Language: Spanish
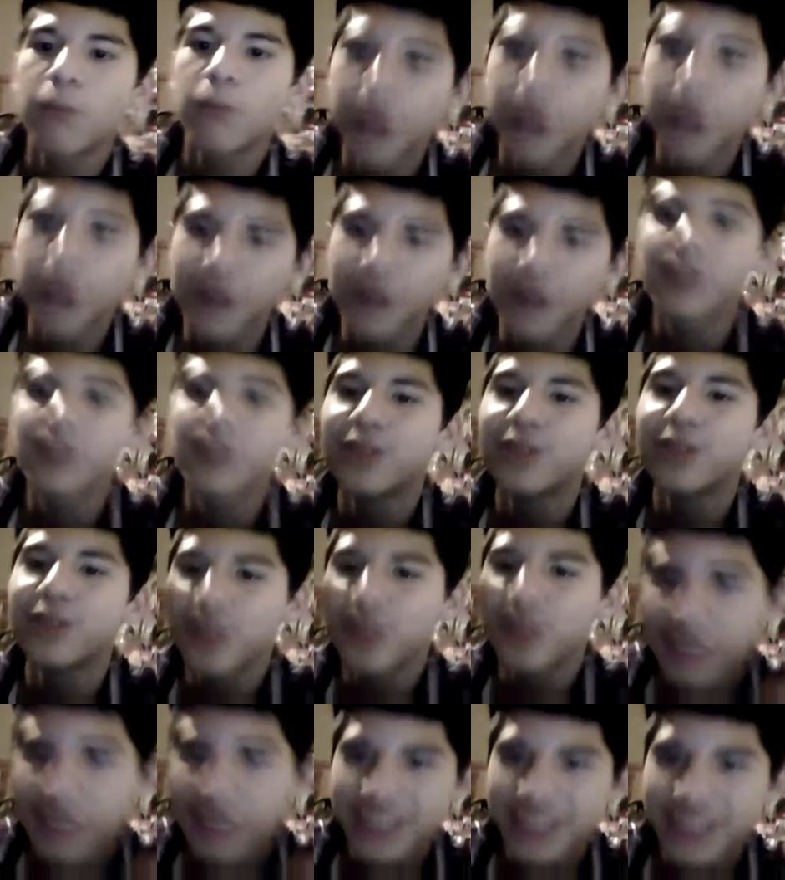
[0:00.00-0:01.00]
Bueno, yo
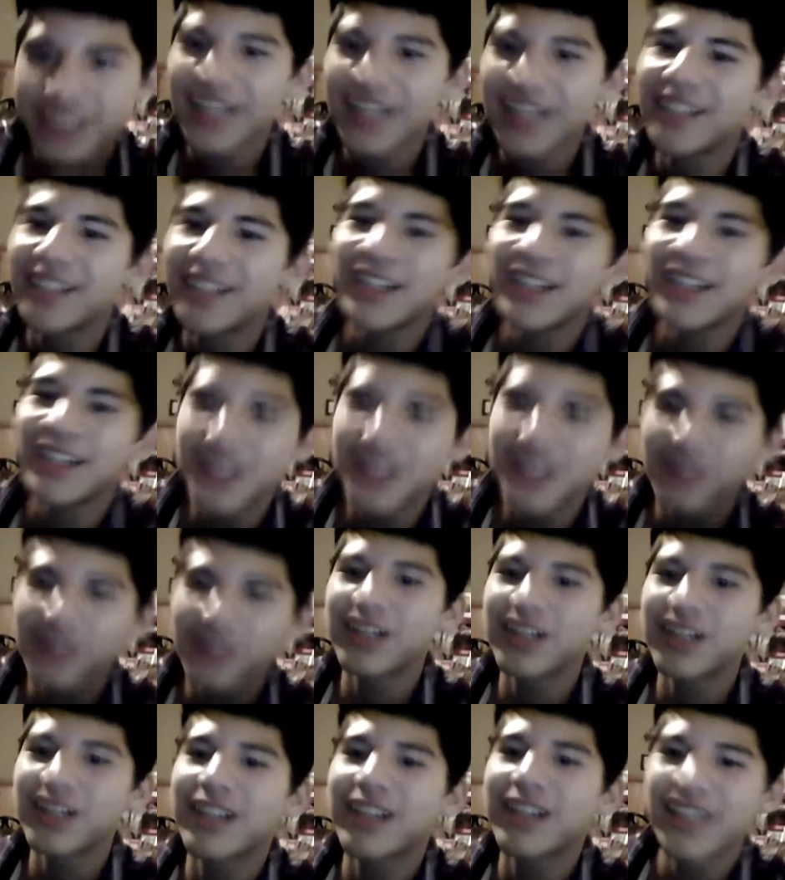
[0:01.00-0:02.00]
soy Scanner,
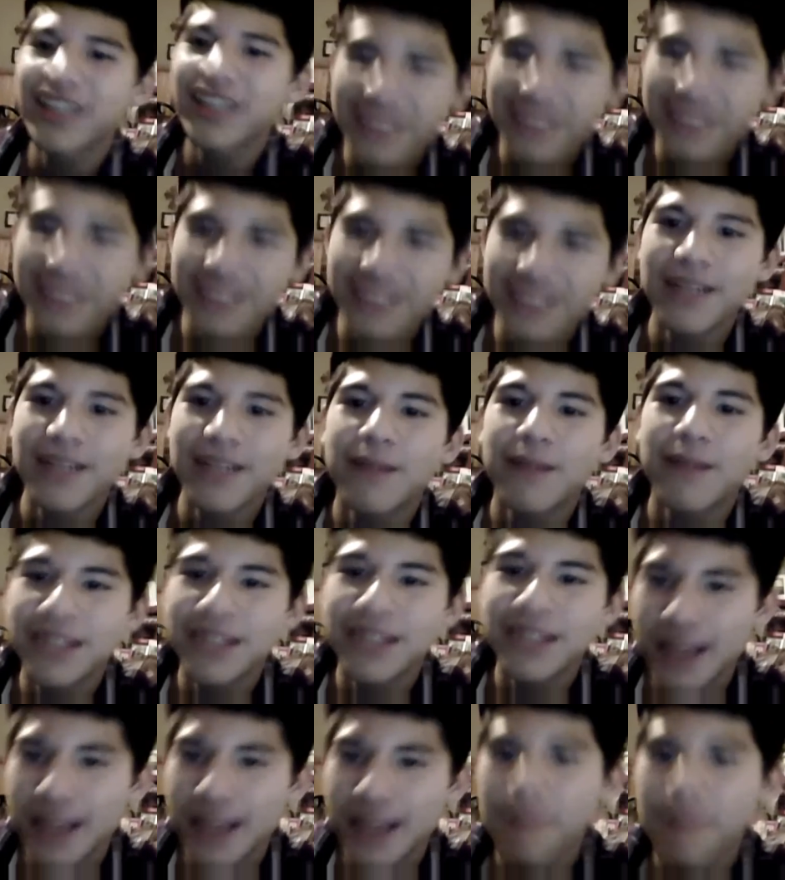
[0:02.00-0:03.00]
soy el que dice
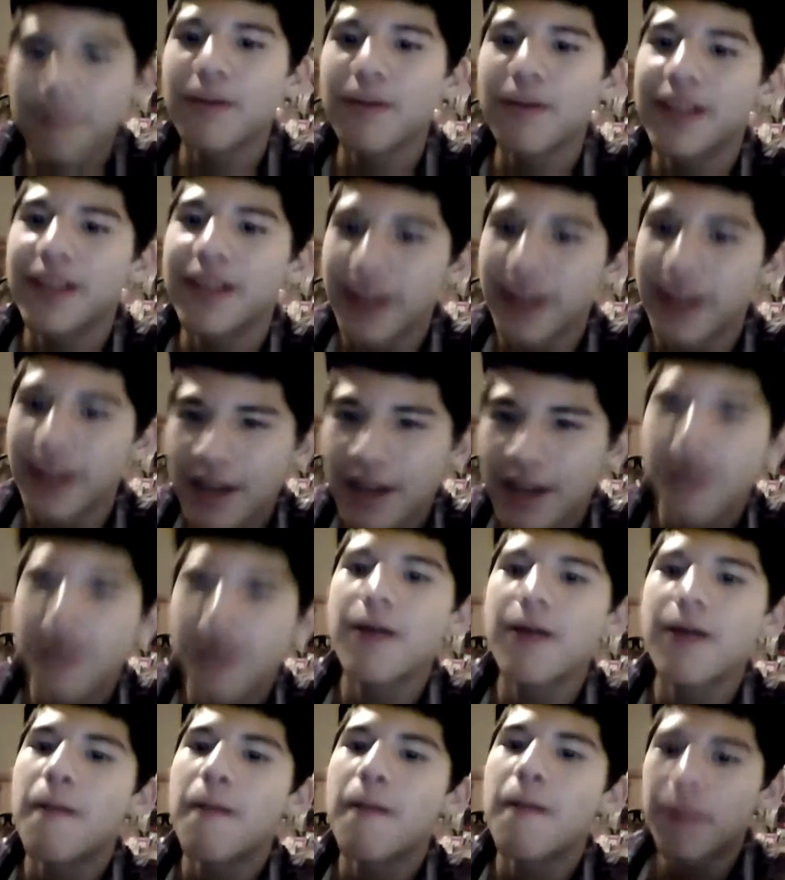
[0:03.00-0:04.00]
llamarse Paner,
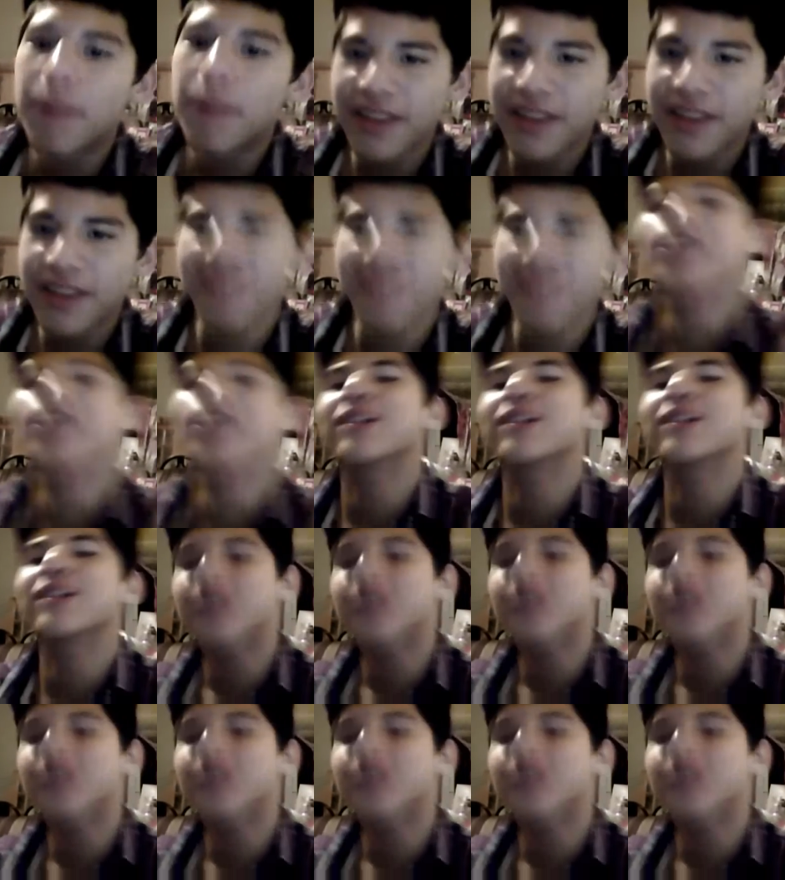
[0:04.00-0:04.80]
Pane, yo